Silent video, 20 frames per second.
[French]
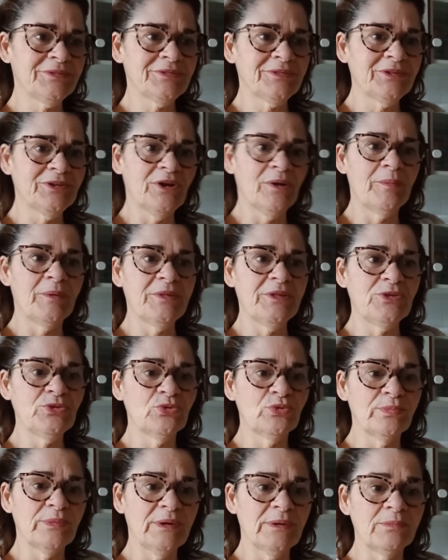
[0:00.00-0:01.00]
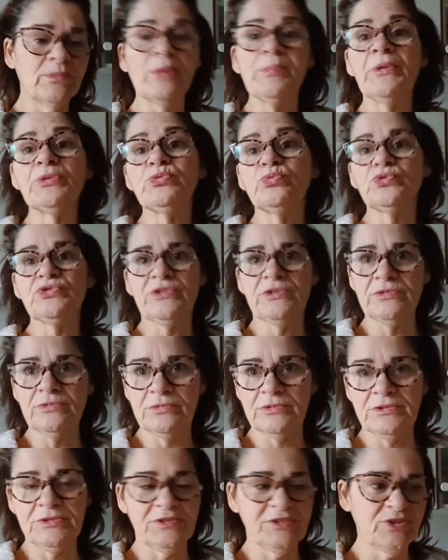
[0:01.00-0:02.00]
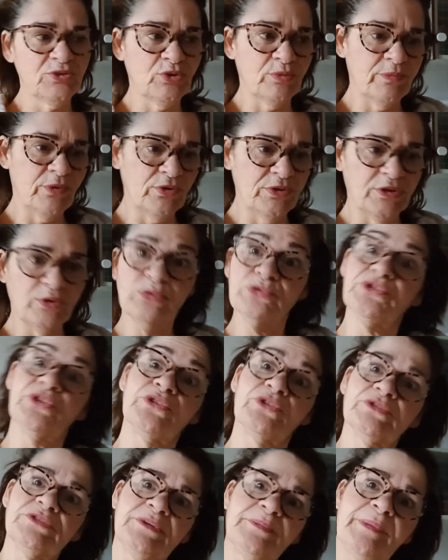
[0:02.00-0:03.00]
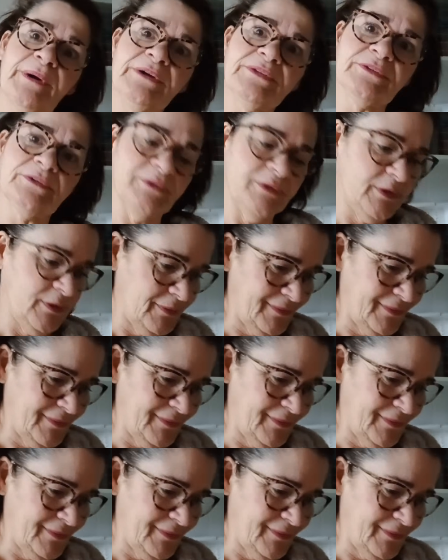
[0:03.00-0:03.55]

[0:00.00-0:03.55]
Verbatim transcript: c'est comme un être humain, mais pas tous. Hein. On est êtres humains, on est content quand ils partent. oui.